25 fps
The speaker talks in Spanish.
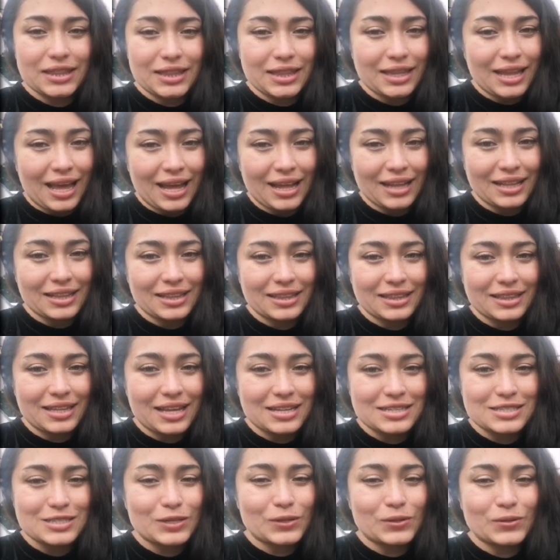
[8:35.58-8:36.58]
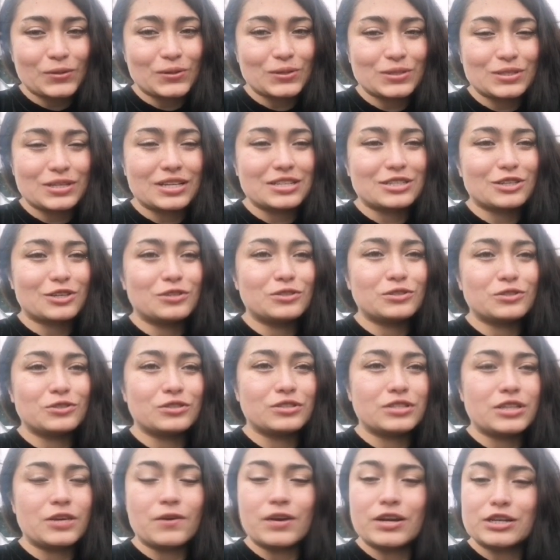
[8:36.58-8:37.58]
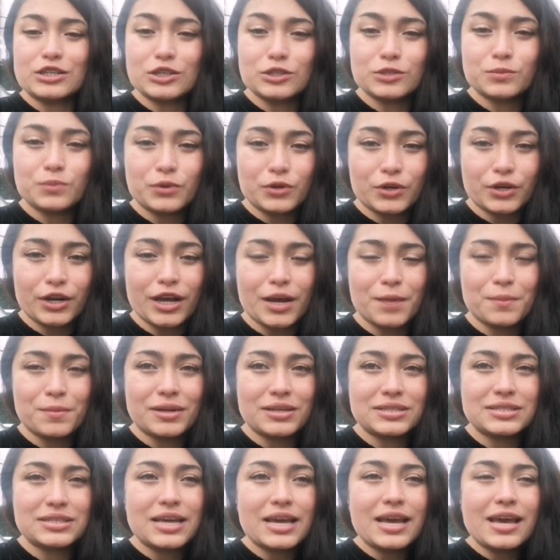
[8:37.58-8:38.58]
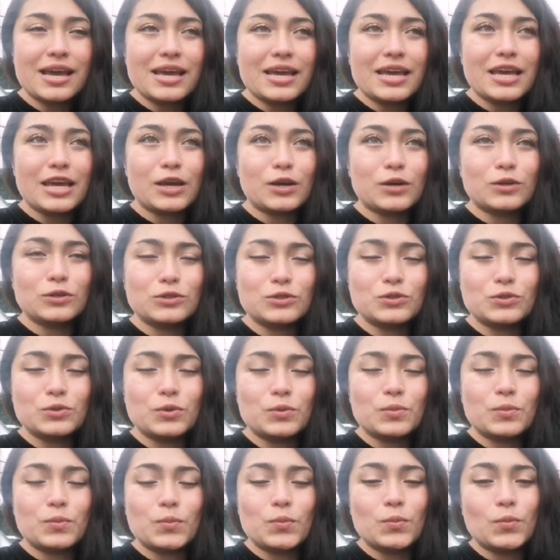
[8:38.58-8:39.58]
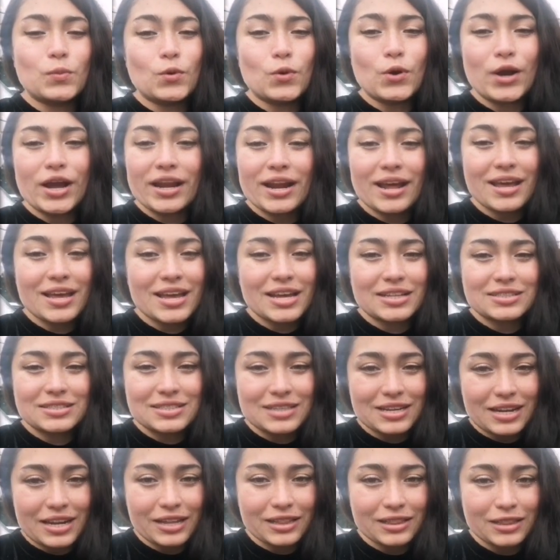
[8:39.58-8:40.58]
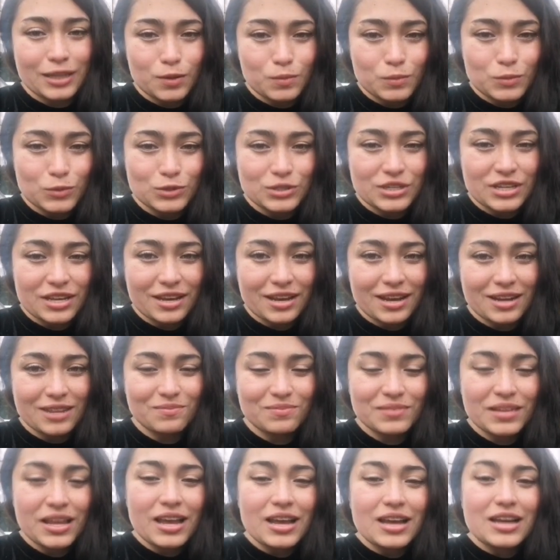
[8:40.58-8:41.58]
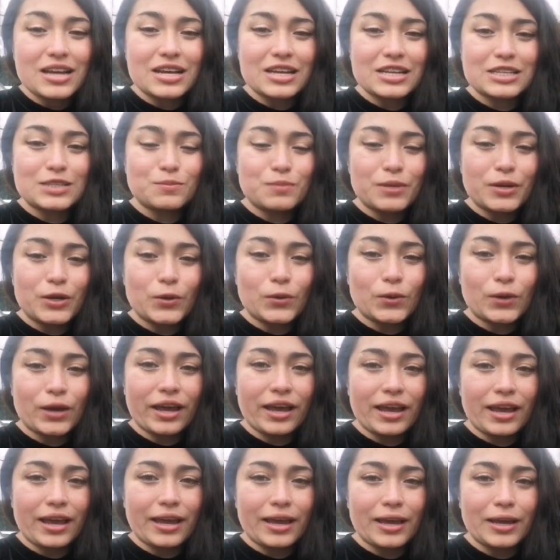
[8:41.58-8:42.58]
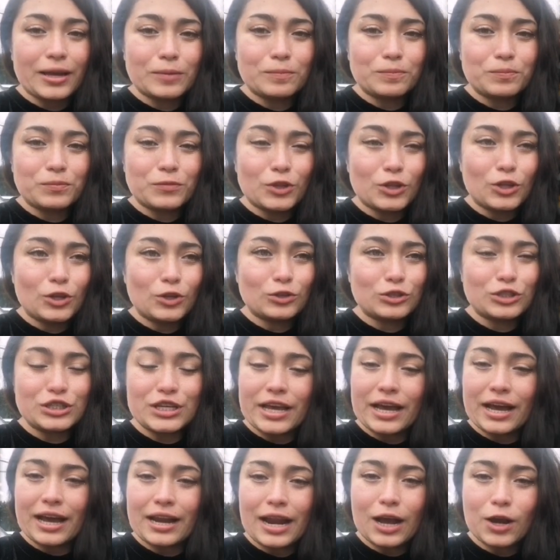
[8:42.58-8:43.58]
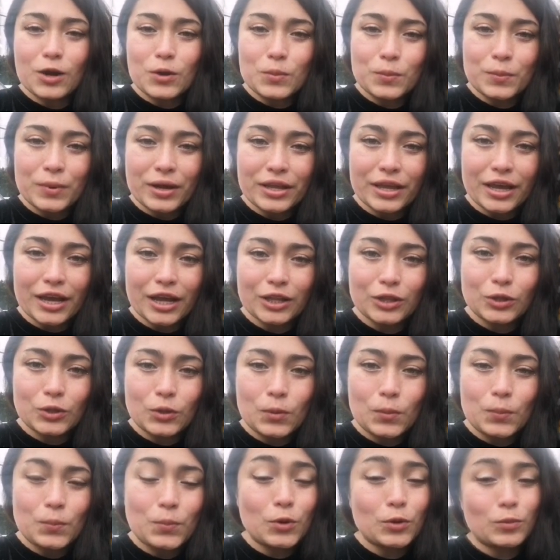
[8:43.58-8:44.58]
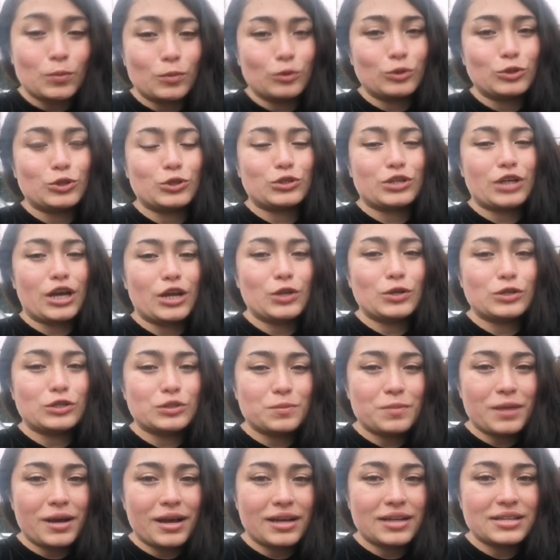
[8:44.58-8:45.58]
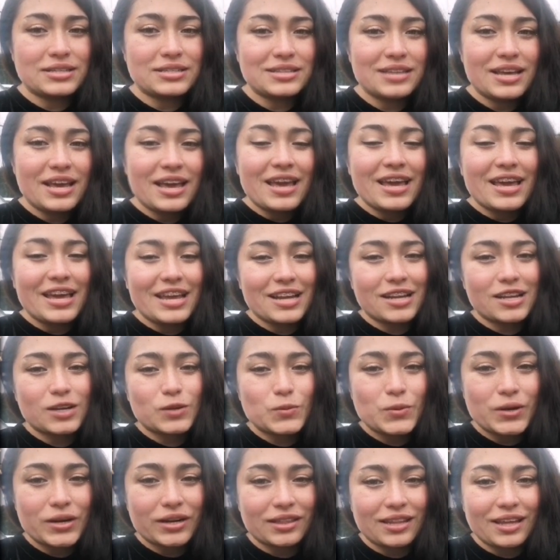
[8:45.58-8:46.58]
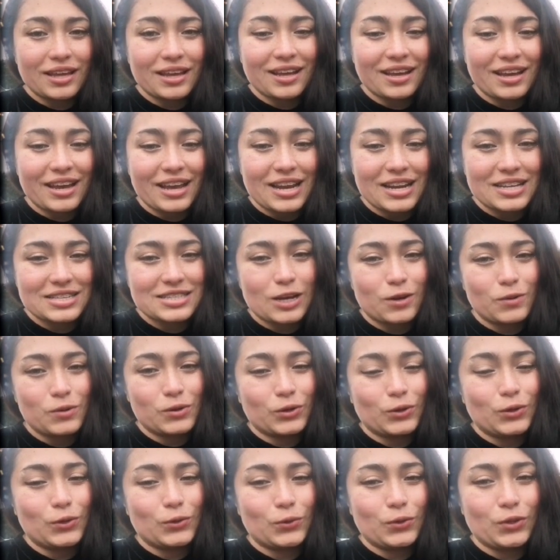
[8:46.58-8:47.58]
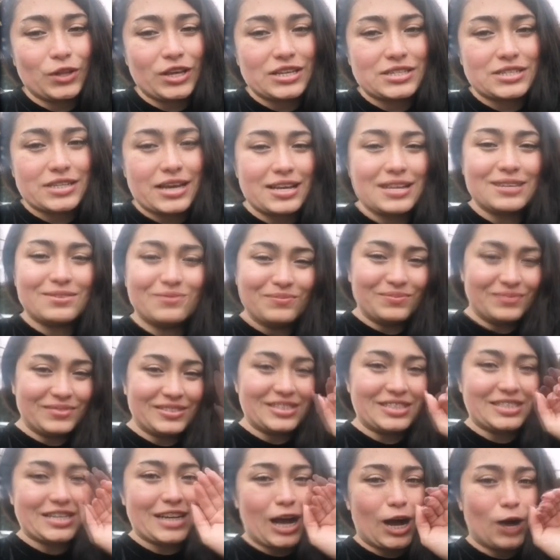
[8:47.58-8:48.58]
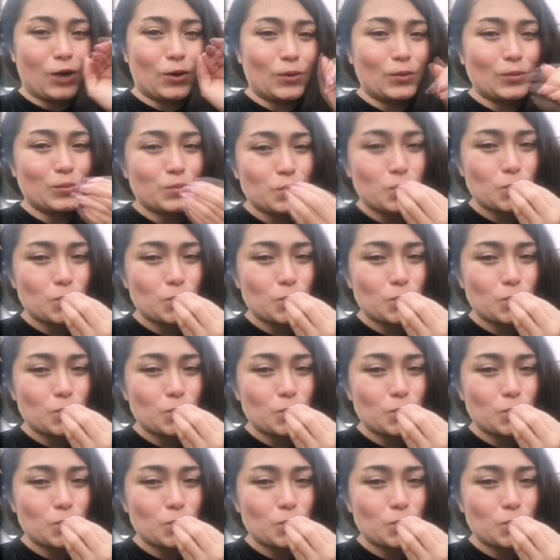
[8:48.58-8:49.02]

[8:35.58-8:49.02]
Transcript: tantas cosas, con sus diversos programas y con su buena y excelente música. Espero que nos sigan acompañando por muchos años más y recuerden que les habló Lu DJ. Chao.